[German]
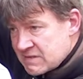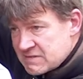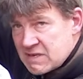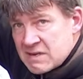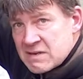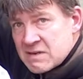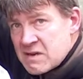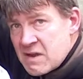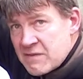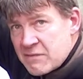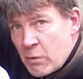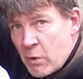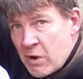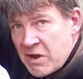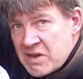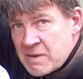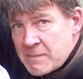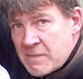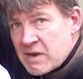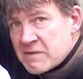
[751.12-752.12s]
Das hattet ihr
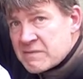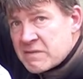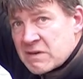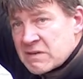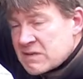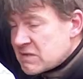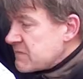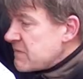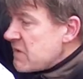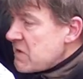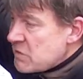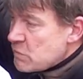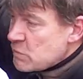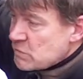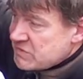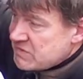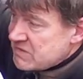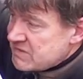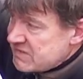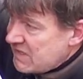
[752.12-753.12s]
vorhin am Anfang des
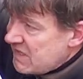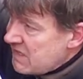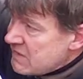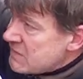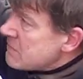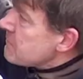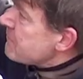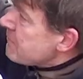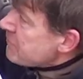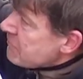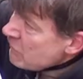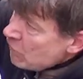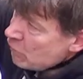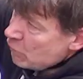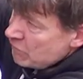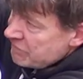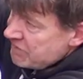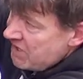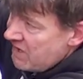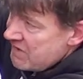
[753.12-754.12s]
Videos gesehen.
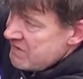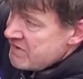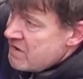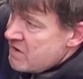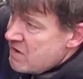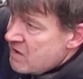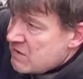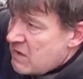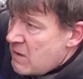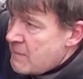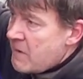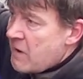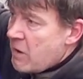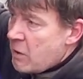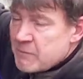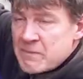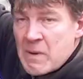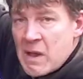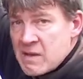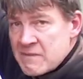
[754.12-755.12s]
Und dann äh, kann man
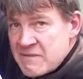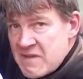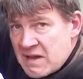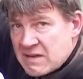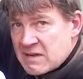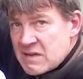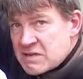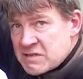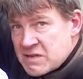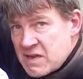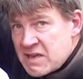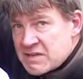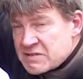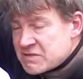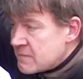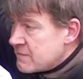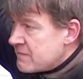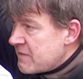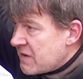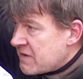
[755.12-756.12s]
auch bei wirklich
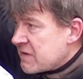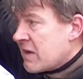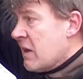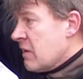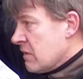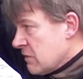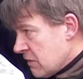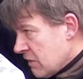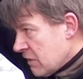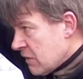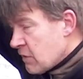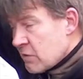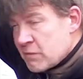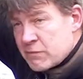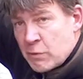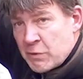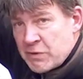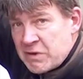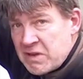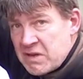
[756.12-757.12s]
schlechtem Wetter
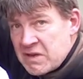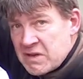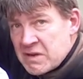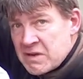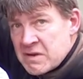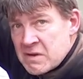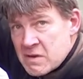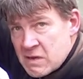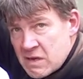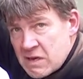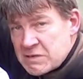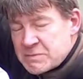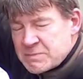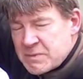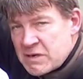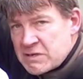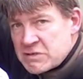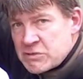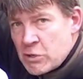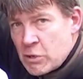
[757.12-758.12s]
von innen
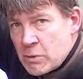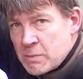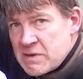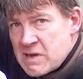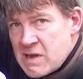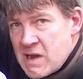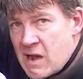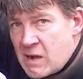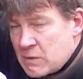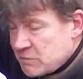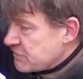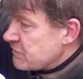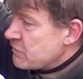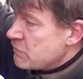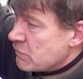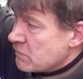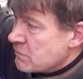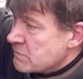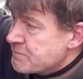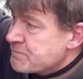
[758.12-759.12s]
entsprechend noch ein bisschen nach außen
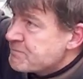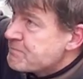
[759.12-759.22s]
gucken.